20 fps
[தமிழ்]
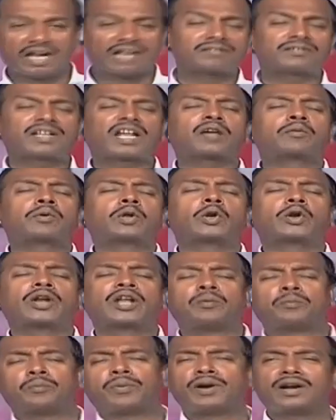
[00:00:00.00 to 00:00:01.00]
நான்
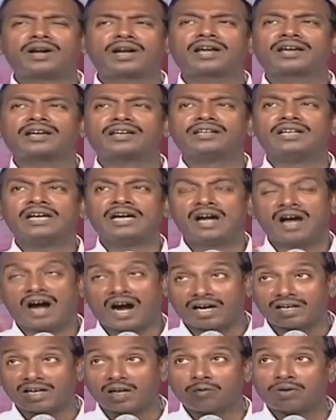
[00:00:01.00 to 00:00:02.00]
தேவனுடைய பிள்ளை
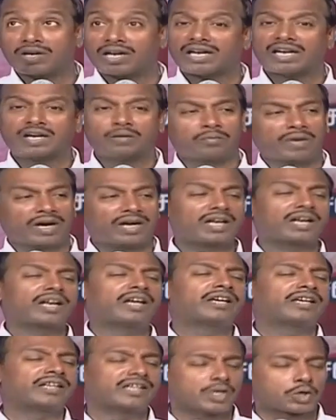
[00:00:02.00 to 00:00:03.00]
ஆண்டவர் என்னை
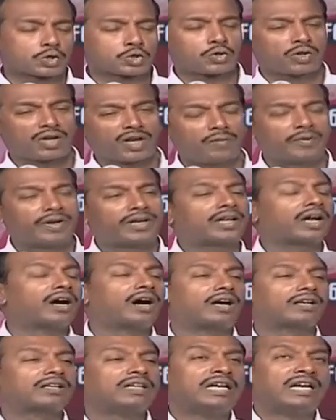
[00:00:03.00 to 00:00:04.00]
மகனே என்று
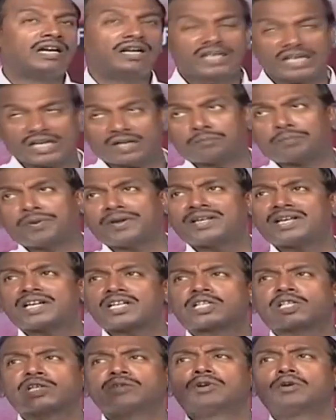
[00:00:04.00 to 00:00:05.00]
சொல்லிவிட்டார் என்
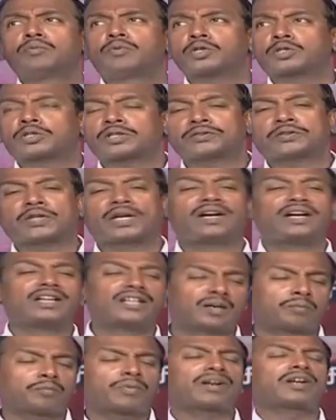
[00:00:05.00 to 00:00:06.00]
பெயர் ஜீவபசத்தில்
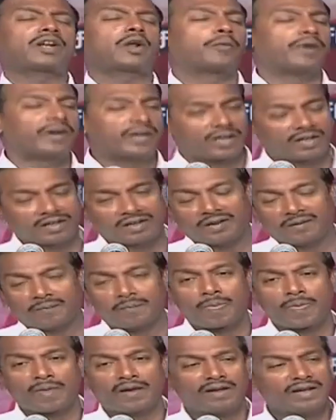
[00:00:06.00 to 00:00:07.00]
எழுதப்பட்டு விட்டது
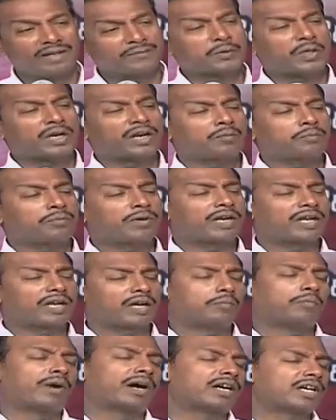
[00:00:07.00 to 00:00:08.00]
எத்தனை
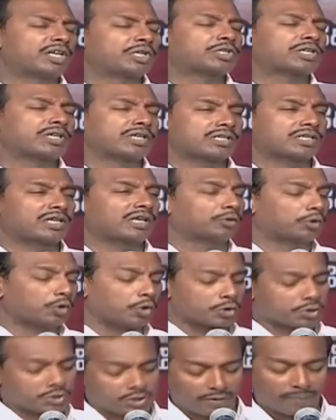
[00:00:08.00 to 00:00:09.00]
பெரிய மகிழ்ச்சி
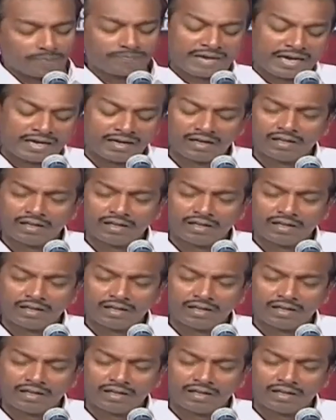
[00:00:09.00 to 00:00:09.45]
சந்தோஷம்